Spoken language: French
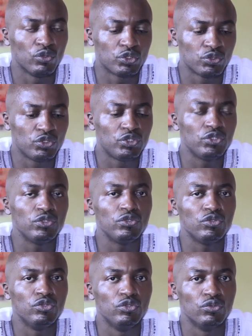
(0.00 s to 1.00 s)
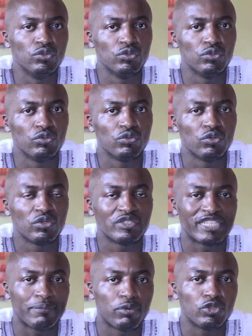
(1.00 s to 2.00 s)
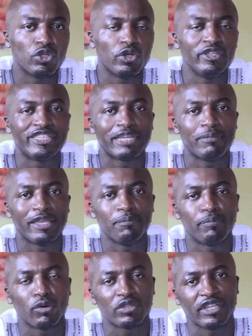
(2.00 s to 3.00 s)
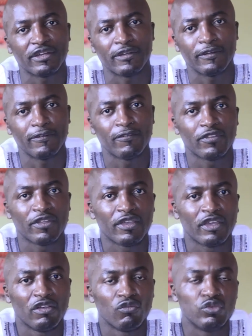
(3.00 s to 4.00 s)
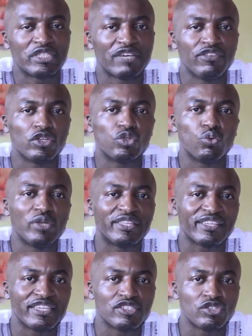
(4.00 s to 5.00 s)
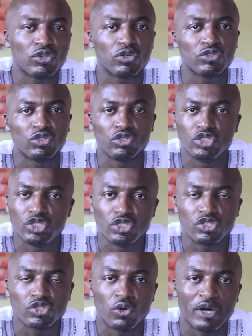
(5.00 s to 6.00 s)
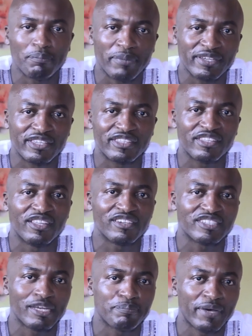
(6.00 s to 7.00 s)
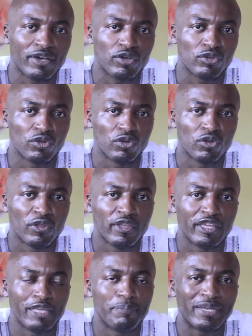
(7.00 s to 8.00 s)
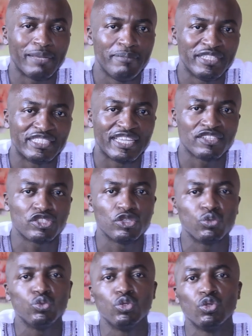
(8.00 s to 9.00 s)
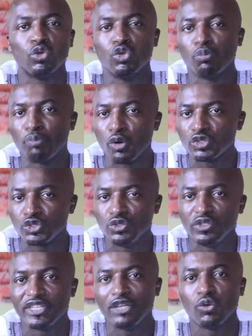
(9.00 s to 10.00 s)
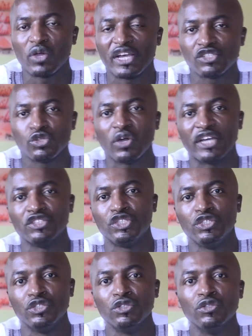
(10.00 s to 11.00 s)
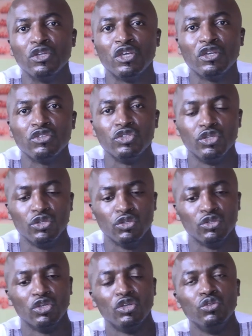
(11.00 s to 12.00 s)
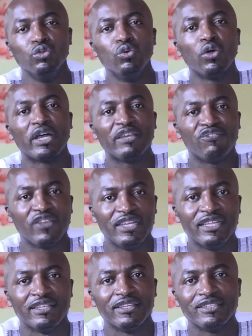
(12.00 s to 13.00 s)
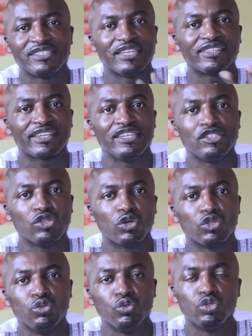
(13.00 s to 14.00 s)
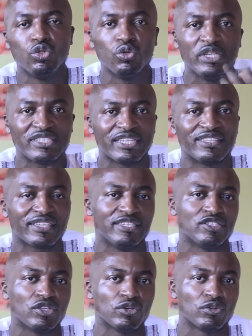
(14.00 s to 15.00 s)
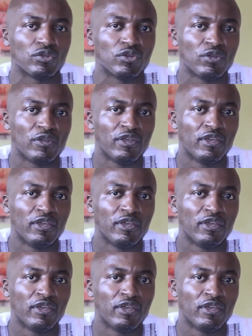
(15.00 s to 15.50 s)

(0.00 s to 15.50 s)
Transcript: Aujourd'hui, nous abordons un thème important. Vous savez que tous les trésors de Dieu sont empaquetés dans sa parole. Et par la méditation, nous donnons l'opportunité, l'occasion à Dieu de nous révéler ces trésors, de nous donner ses trésors.